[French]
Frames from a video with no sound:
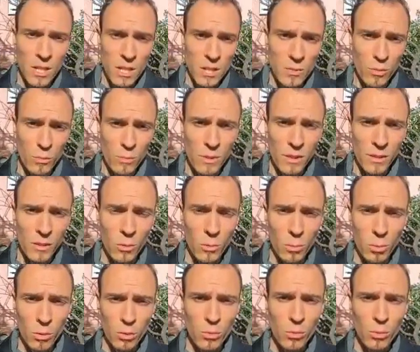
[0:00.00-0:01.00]
il faut bien
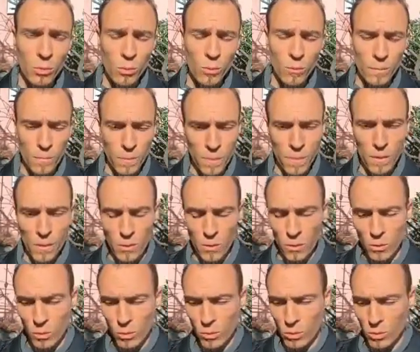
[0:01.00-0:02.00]
comprendre que
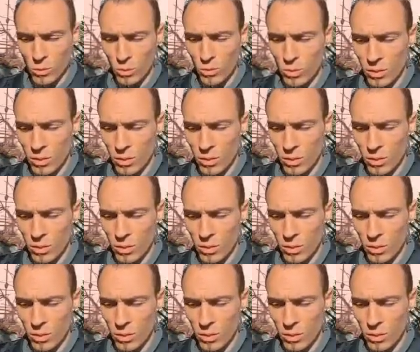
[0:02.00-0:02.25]
euh, dans